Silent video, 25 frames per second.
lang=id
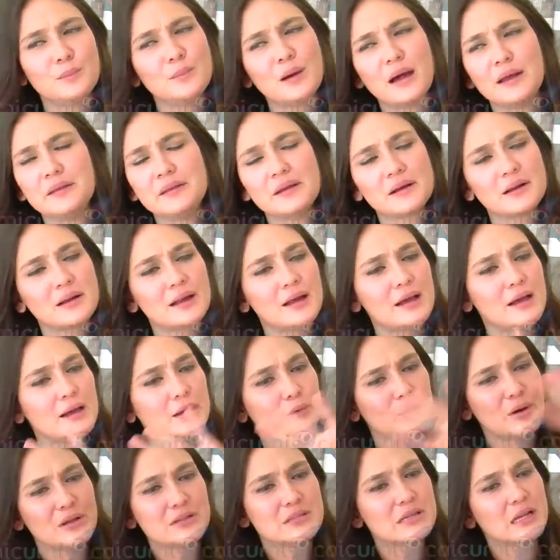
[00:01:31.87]
banyak
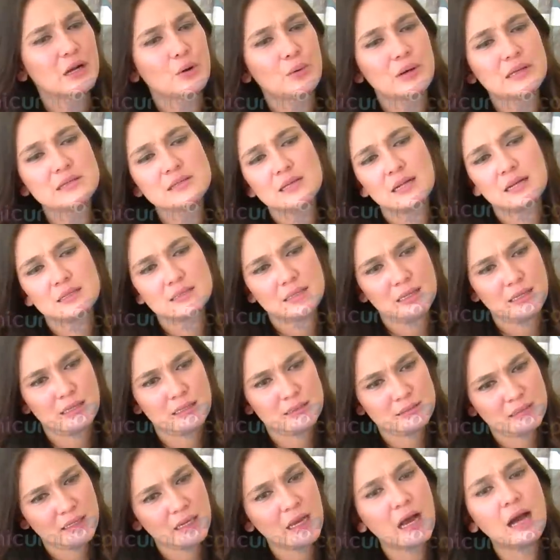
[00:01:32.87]
lah wawancara-wawancara
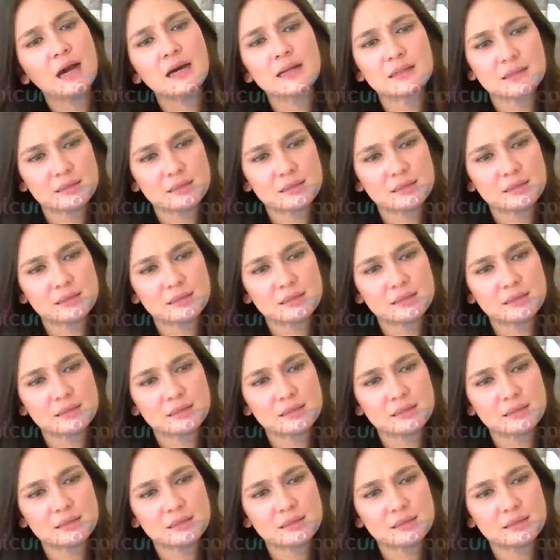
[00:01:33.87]
saya saya nggak